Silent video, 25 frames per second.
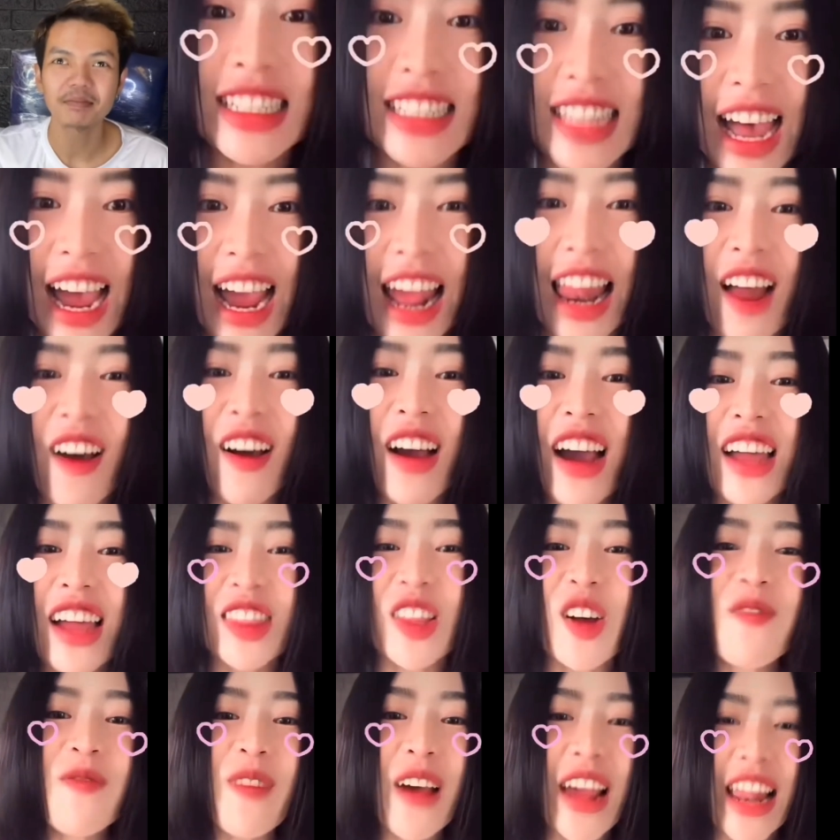สายแล้วค่ะ
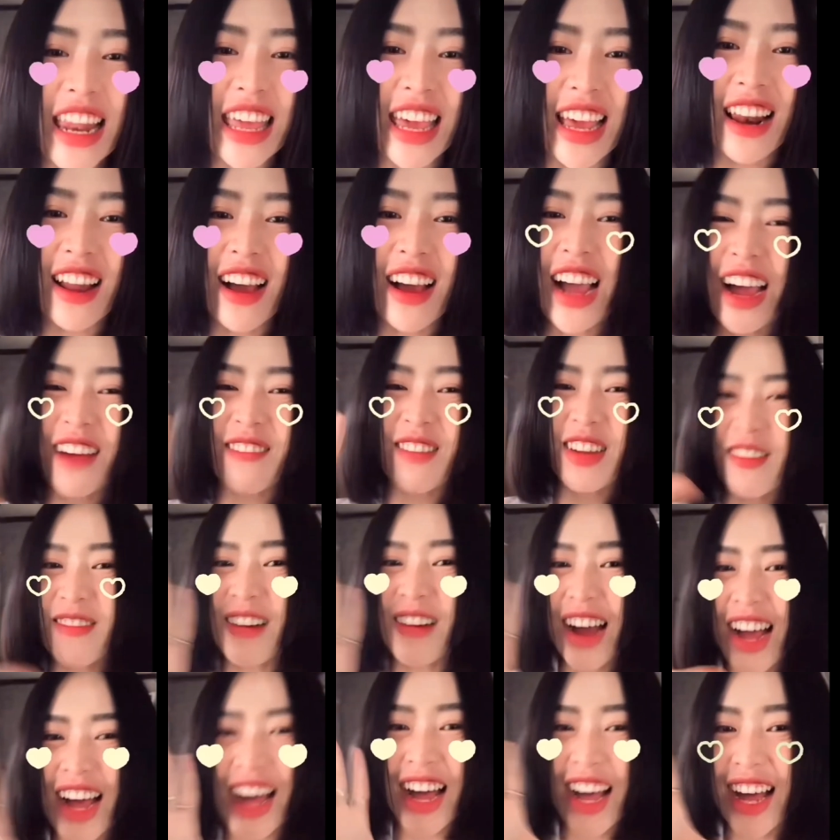ต้องไปเรียนแล้วค่ะ บ๊าย
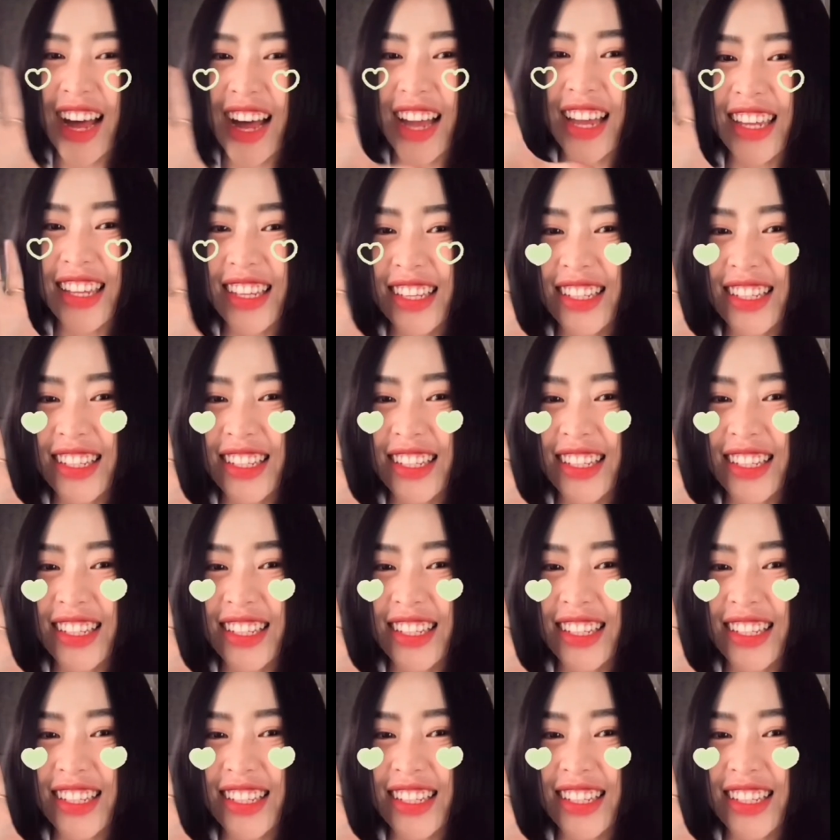บาย